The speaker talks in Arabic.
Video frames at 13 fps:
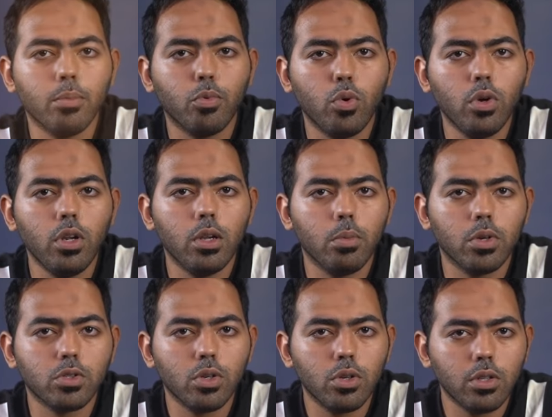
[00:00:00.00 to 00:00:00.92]
بكل
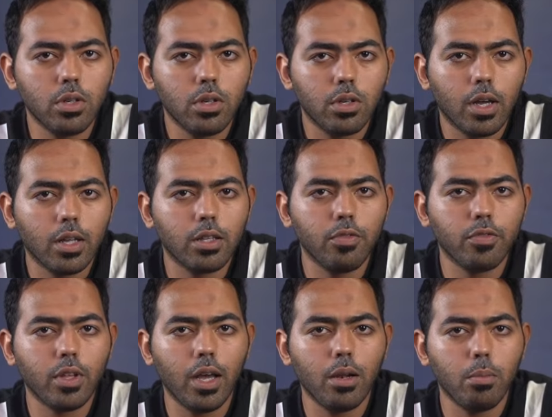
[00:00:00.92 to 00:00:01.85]
بساطه
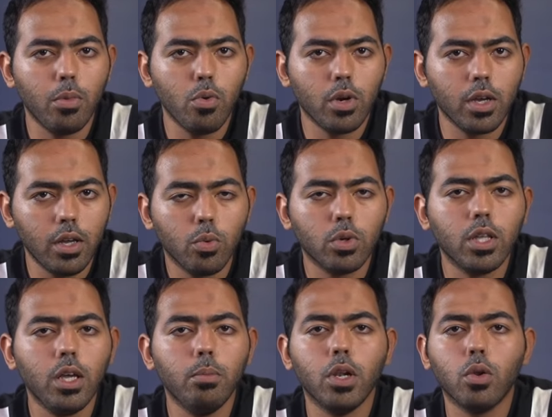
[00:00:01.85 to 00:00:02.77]
هتفتح الموقع
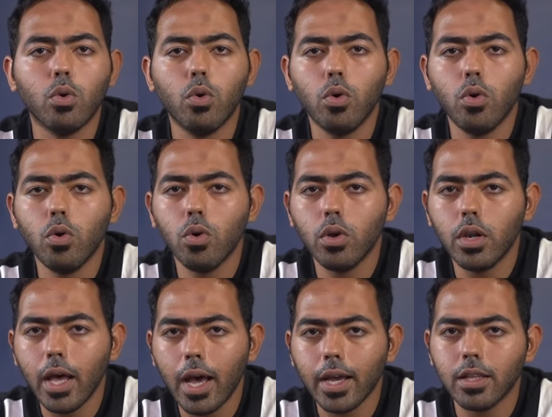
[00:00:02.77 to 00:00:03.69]
وتعمل كل
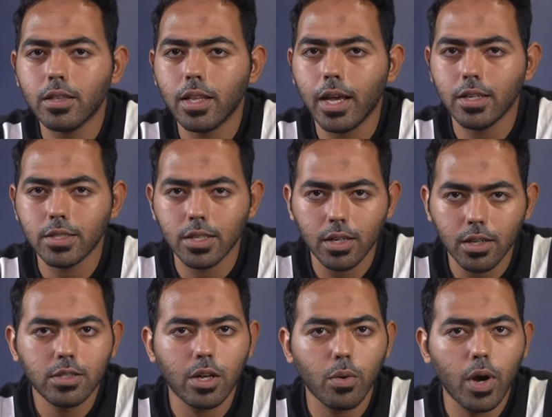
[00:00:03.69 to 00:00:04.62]
حاجه انت عايزها
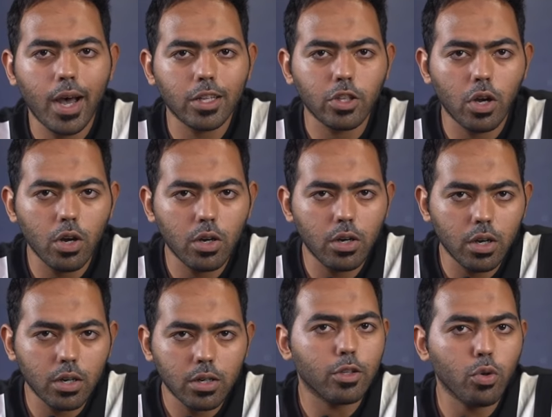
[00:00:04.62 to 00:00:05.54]
سواء
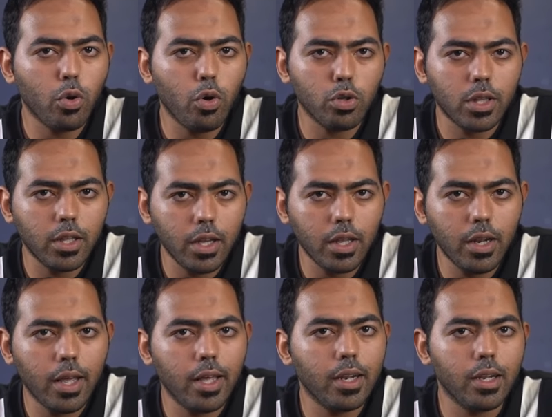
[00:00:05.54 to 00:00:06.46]
هتاجر هتقعد
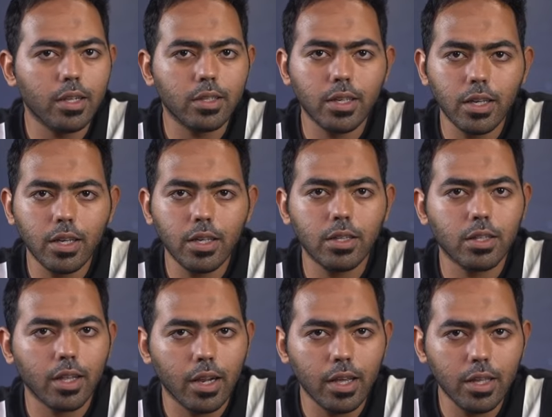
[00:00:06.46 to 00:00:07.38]
ليله ليلتين
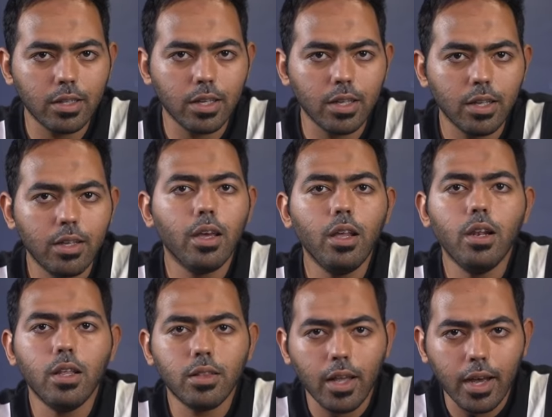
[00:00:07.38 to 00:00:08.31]
ثلاثه
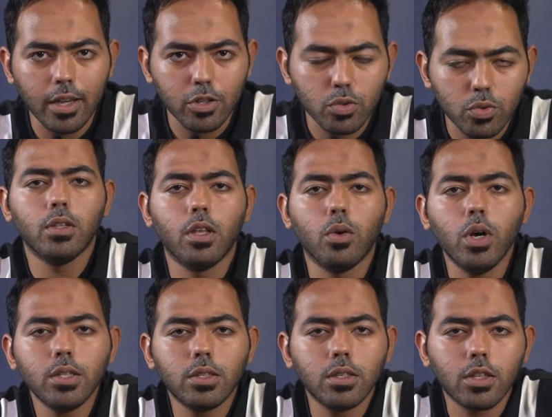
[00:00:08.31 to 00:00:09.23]
اللي انت عايزه
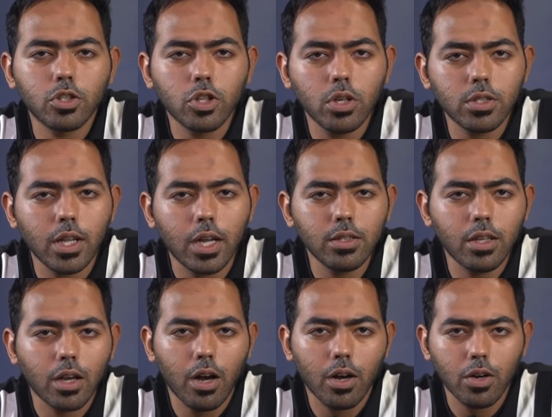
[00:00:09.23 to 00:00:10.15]
دلوقتي انت شخص
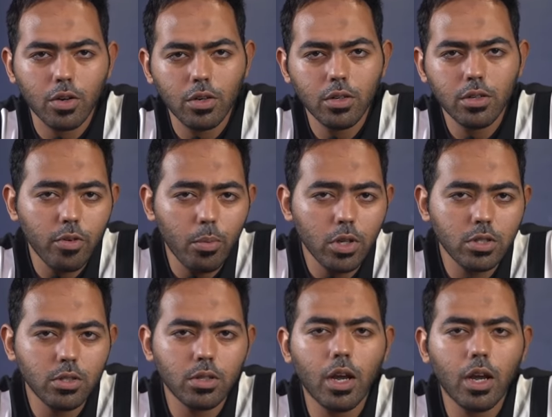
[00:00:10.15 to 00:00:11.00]
عندك عقار الاخبار في مصر